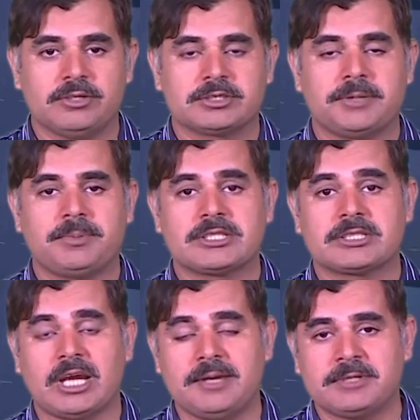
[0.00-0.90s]
है उसके पास
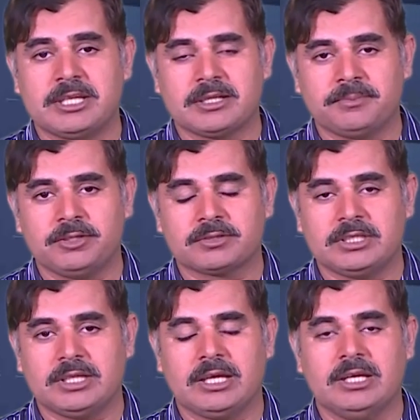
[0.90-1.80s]
टाइम की कमी
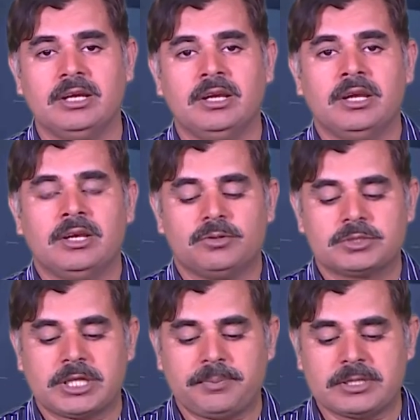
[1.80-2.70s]
होती है
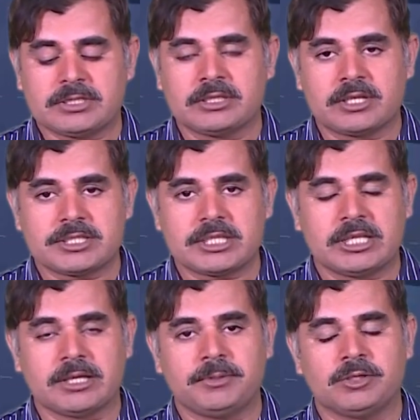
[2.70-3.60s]
उसके पास एनर्जी की
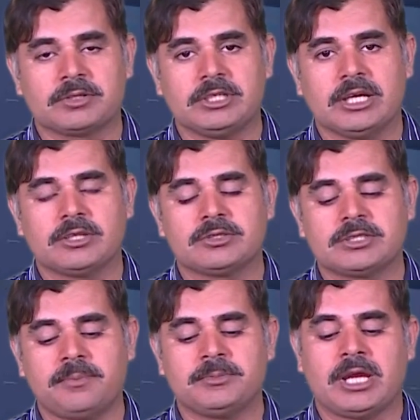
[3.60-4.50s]
कमी होती है तो
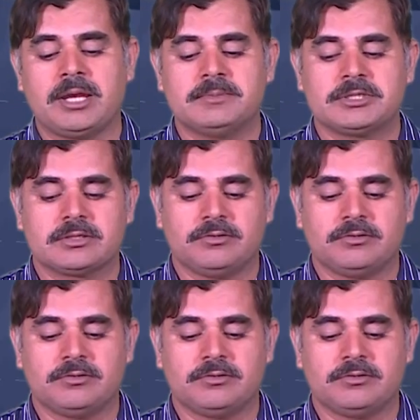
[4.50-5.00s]
टाइम्स